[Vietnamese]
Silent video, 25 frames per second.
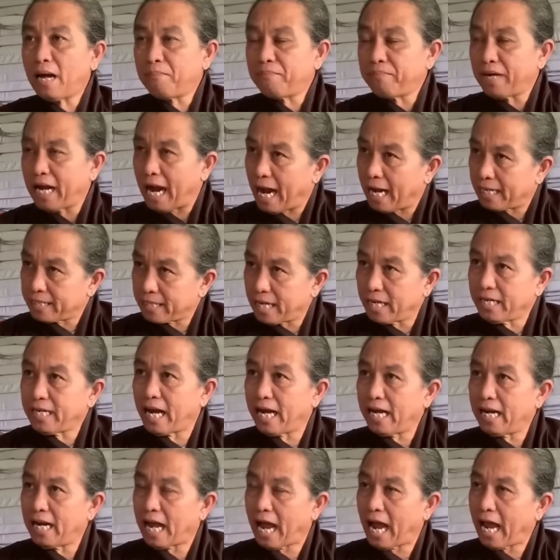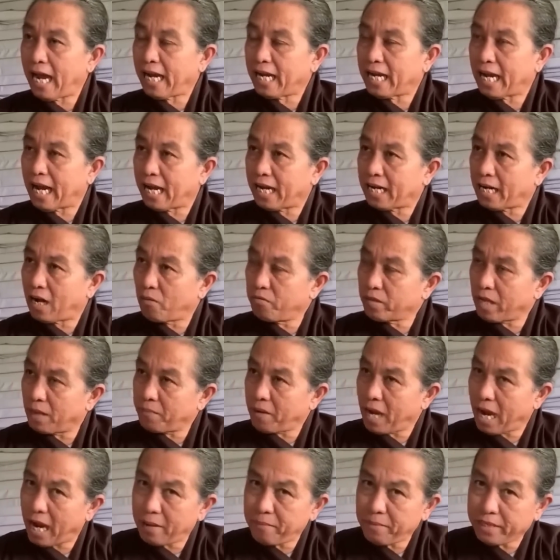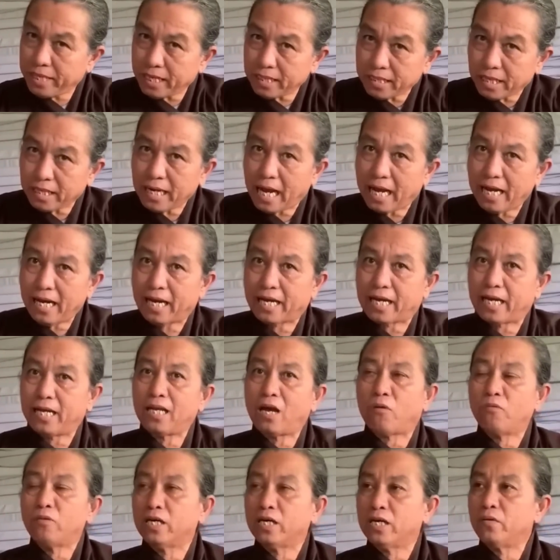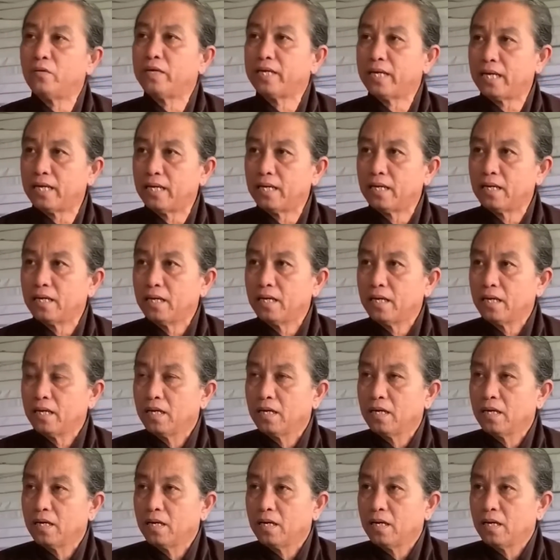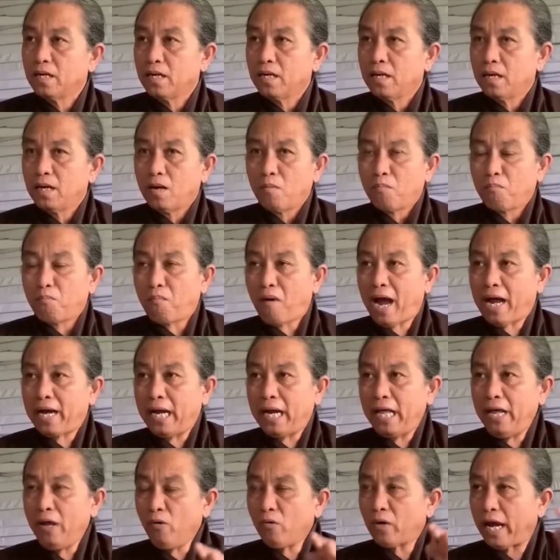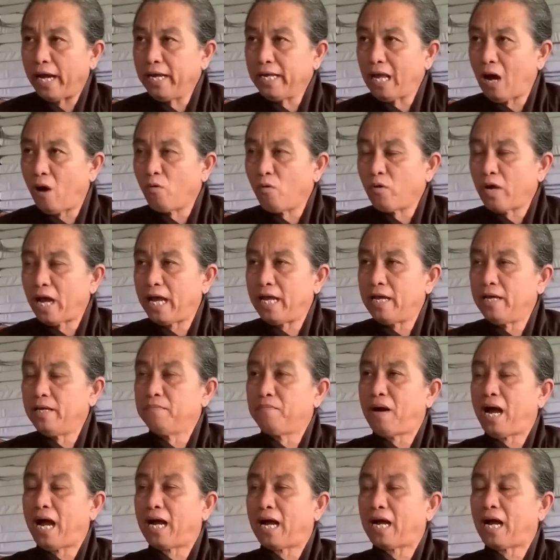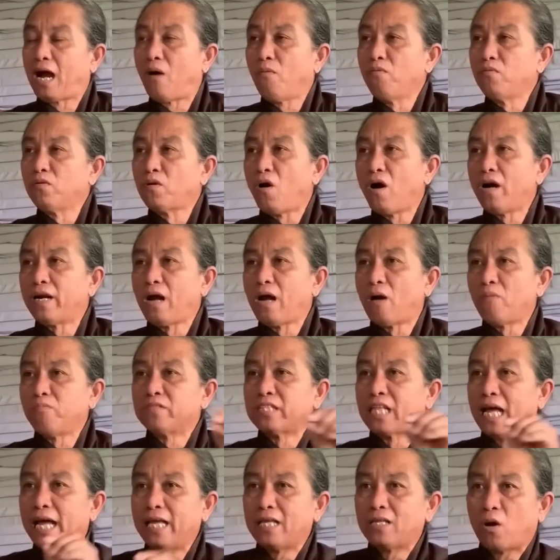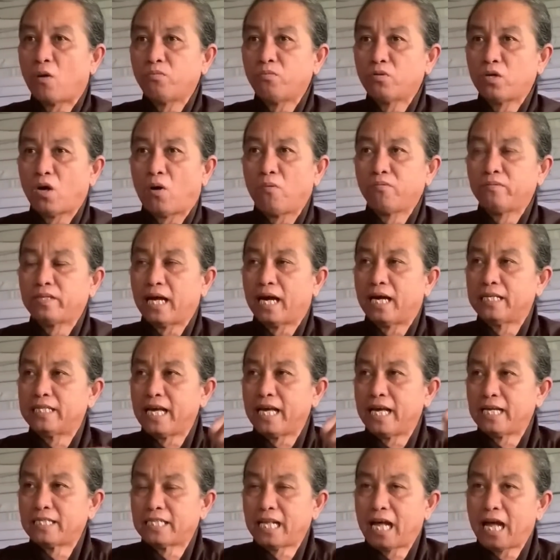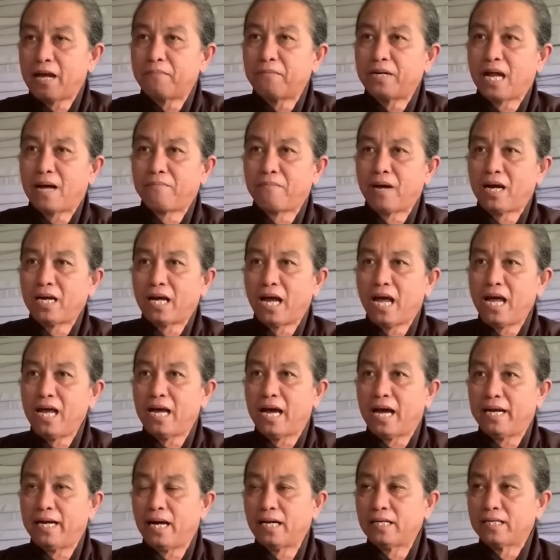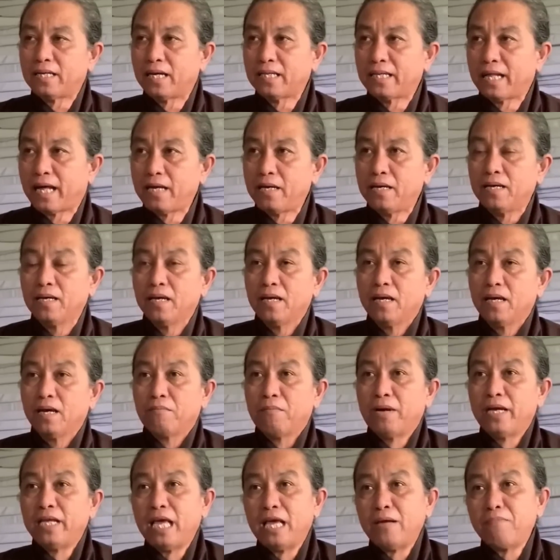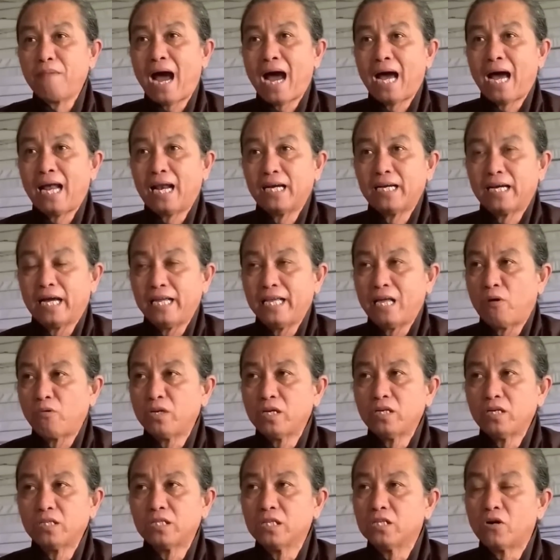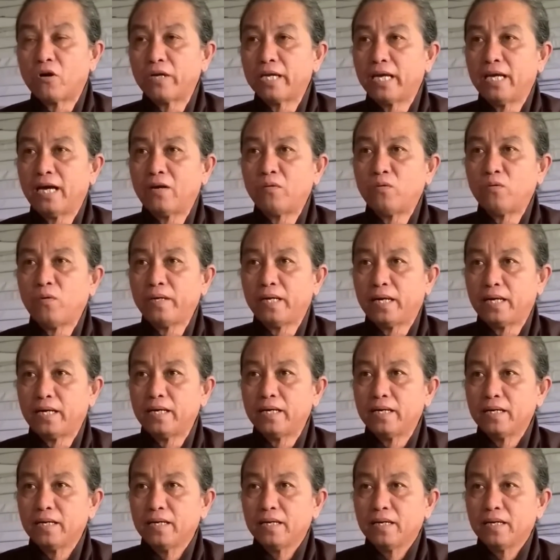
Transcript: năm gà tới đây là 2029 tới đây là kỷ dậu nữa quý vị mà nếu kỷ dậu này mà không có đông tây trộn rộn trời che sát mà nam bắc ê hề đất trở thay bởi vì ba lần kỷ dậu trước chưa có gì hết quý vị